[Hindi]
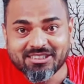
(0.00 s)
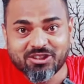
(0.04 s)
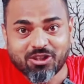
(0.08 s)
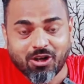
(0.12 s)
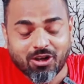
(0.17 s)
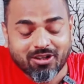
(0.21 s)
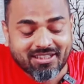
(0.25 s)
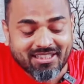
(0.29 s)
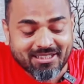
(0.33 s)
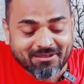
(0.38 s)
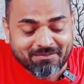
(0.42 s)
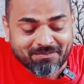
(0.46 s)

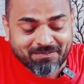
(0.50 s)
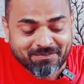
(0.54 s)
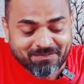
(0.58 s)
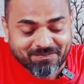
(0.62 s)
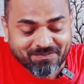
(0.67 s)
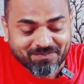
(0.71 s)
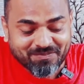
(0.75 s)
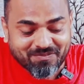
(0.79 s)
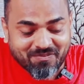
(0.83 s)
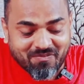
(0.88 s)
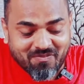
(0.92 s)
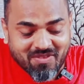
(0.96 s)
शॉर्ट टर्म
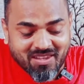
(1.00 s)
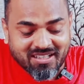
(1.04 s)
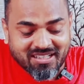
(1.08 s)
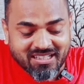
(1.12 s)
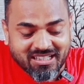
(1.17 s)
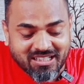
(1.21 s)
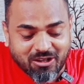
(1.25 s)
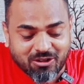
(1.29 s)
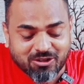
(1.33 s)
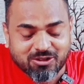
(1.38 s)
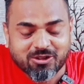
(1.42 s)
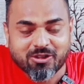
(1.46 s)

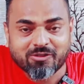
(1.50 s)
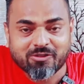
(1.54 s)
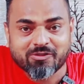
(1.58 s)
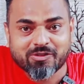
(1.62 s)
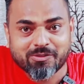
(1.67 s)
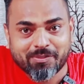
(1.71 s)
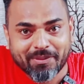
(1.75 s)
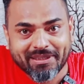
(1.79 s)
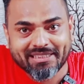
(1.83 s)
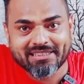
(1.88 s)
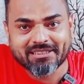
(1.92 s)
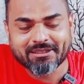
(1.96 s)
लॉस ऑफ
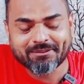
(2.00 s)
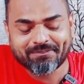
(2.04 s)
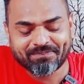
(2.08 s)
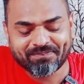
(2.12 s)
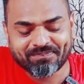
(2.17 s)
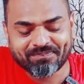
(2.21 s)
स्पीच